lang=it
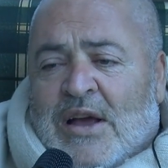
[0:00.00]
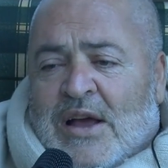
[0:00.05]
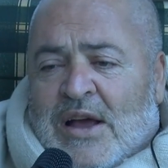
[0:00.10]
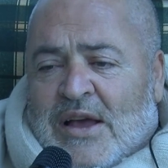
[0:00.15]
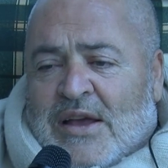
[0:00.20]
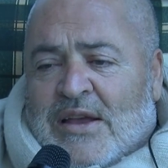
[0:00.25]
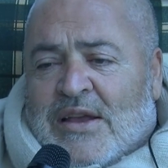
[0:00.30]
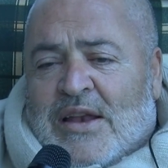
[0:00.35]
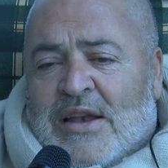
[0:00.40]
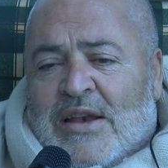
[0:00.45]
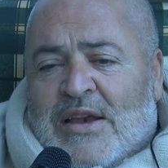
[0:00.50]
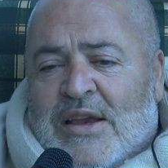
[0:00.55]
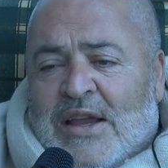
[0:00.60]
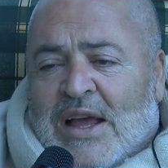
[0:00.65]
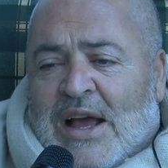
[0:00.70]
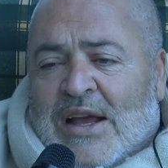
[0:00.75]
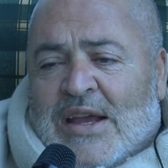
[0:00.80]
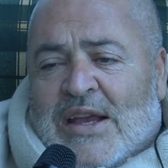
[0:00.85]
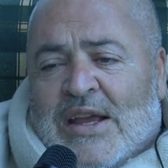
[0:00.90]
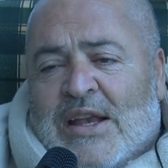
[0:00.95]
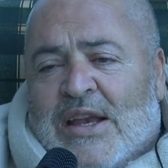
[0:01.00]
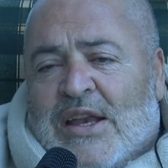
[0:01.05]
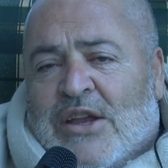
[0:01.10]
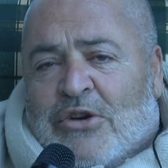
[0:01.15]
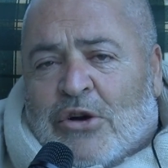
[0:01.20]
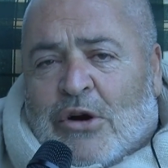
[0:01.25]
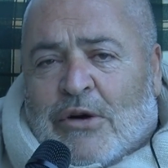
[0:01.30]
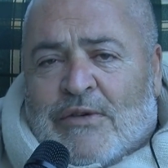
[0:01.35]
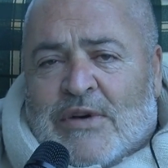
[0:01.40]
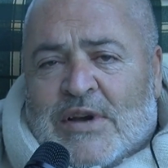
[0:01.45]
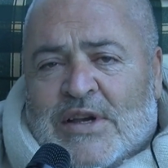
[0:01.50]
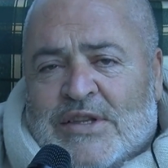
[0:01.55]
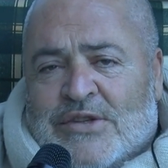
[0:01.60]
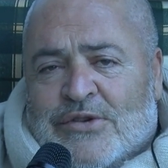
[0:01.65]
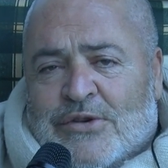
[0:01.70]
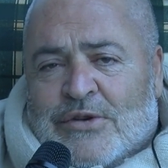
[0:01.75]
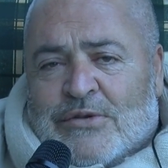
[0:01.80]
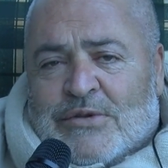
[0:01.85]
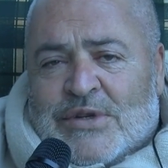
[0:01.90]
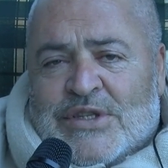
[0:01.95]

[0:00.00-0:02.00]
Anche, le... anche, i ricoveri sono